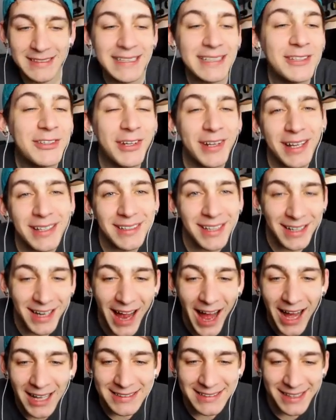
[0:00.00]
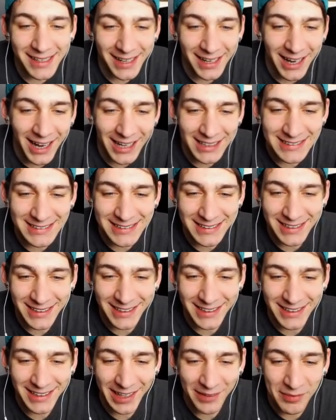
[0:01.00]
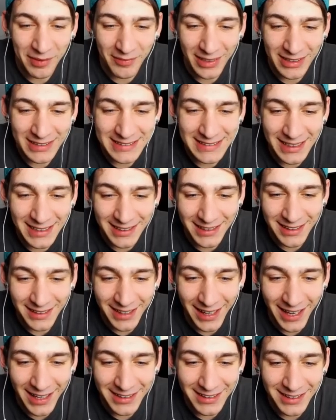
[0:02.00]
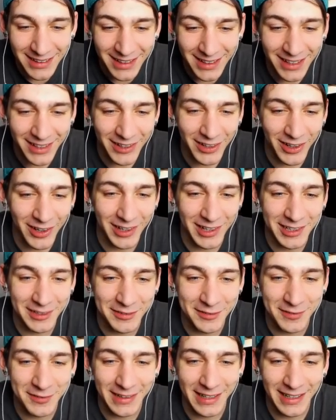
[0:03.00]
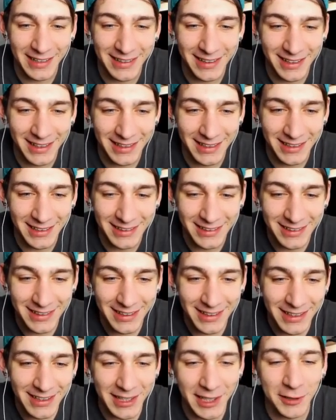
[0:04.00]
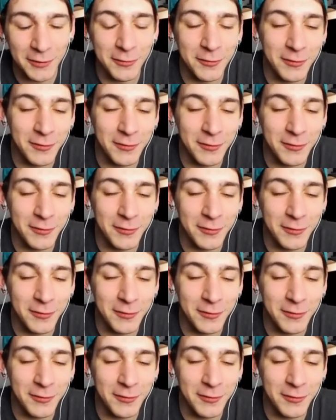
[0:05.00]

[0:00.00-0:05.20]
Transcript: Siamo tornati a casa, ragazzi! Abbiamo la stella del Nether! No, che figata, raga. Che